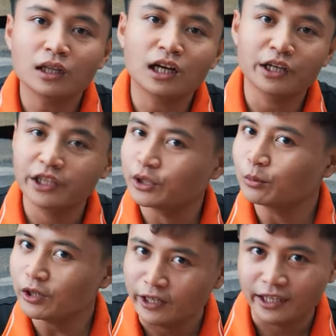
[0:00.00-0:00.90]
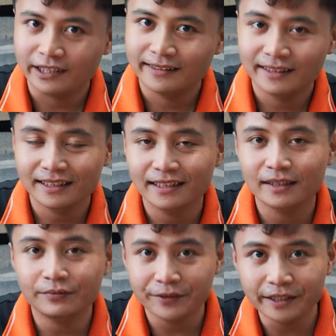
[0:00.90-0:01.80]
có lợi thì cũng có hại. Thì
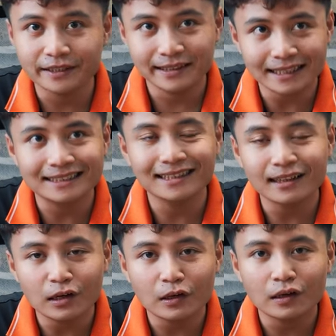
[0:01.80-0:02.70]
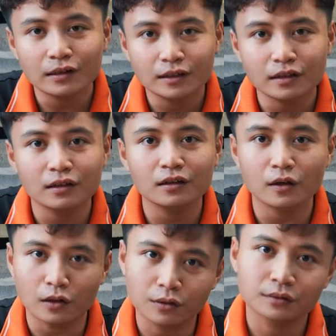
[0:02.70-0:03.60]
việc đặt chân lo nó
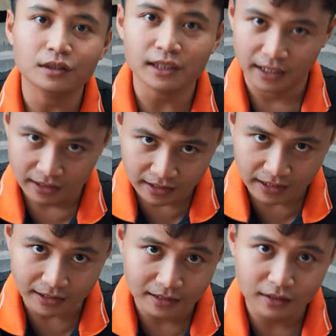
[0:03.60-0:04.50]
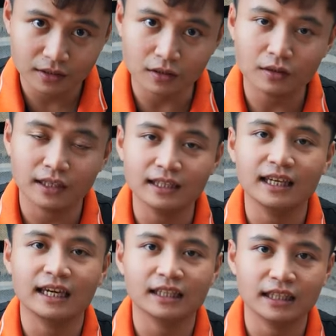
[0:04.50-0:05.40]
gọn, nó tiện thiệt, nó dễ
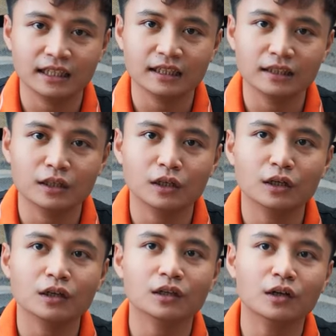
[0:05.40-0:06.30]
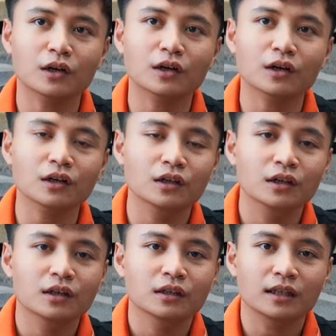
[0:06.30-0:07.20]
dàng thiệt, nó có
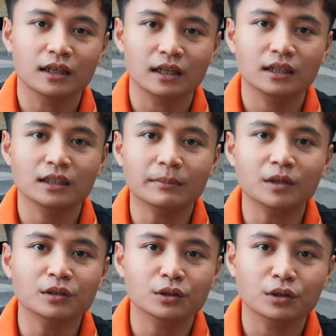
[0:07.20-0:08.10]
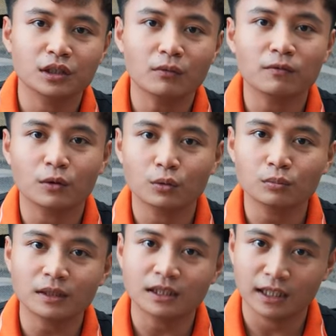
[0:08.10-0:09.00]
thể đáp ứng được cái góc phụ
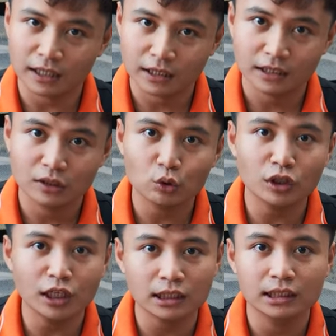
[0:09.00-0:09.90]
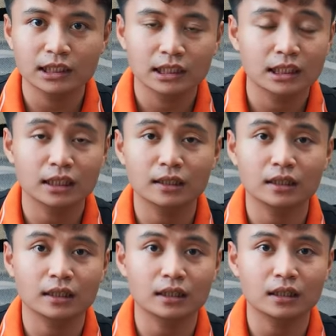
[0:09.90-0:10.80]
chúng ta thiệt. Tuy nhiên
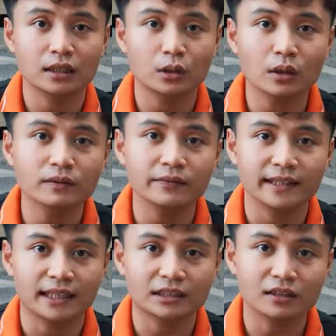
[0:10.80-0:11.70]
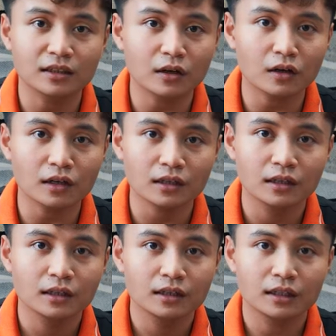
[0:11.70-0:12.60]
thì đối với việc đặt chân lo
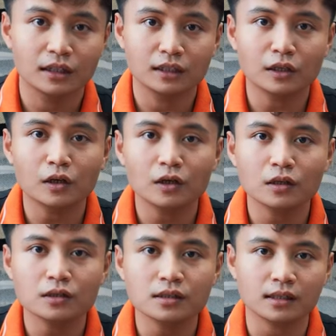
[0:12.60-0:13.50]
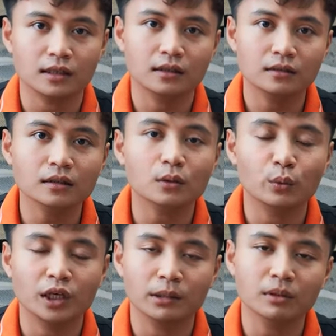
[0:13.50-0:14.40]
thì nó sẽ rất là
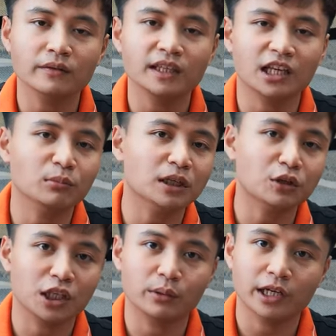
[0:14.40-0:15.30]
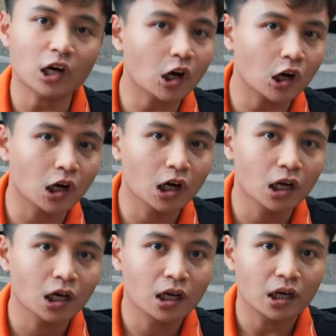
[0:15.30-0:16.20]
nguy hiểm đối với nhà chúng ta có nhiều trẻ con.
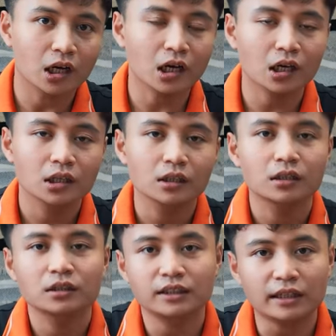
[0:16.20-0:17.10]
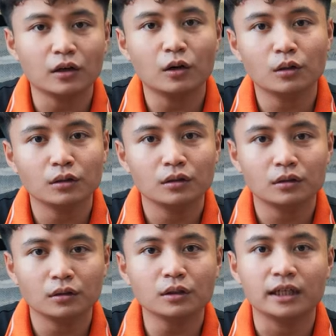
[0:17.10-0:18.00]
Đó, trẻ con
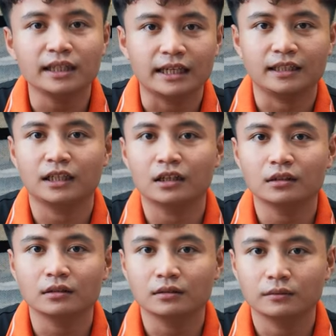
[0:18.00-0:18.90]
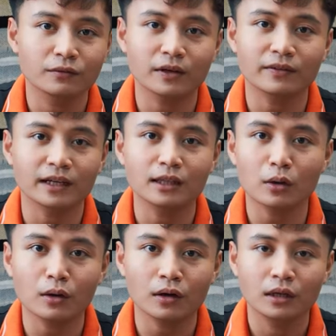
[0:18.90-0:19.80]
có thể chạy giỡn và phải
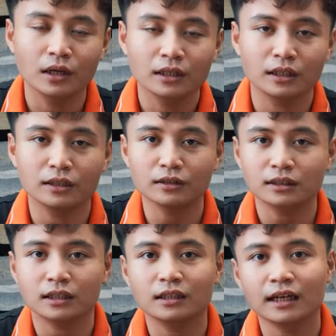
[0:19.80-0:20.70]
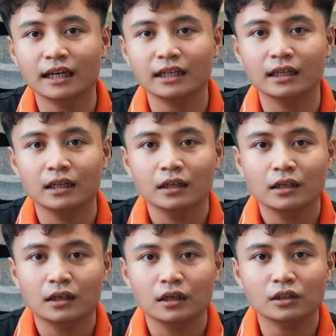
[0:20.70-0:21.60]
lo thì nó sẽ gây
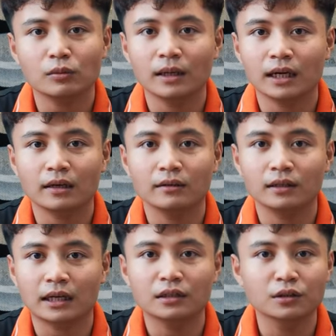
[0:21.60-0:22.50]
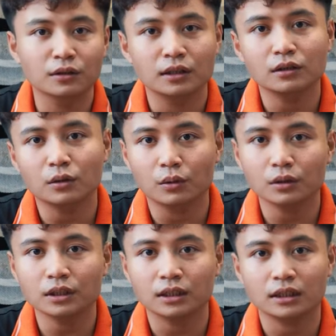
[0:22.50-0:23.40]
à, tổn hại cả người lẫn
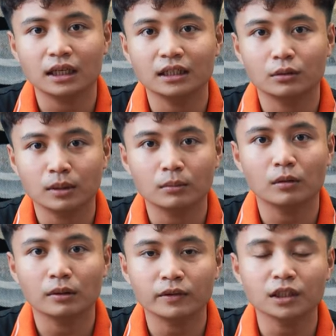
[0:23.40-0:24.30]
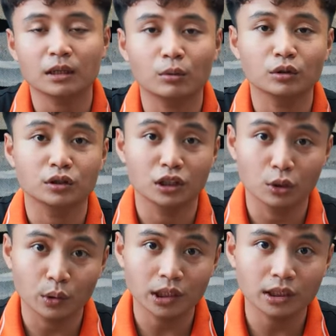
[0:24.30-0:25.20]
của. Thì đây cũng là một cái vấn đề mọi người nên
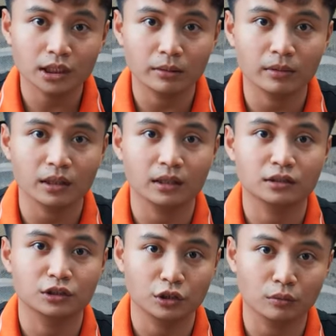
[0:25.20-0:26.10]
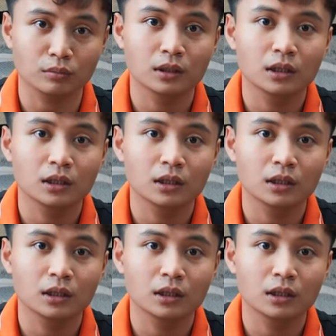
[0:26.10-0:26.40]
lưu ý khi mà sử dụng,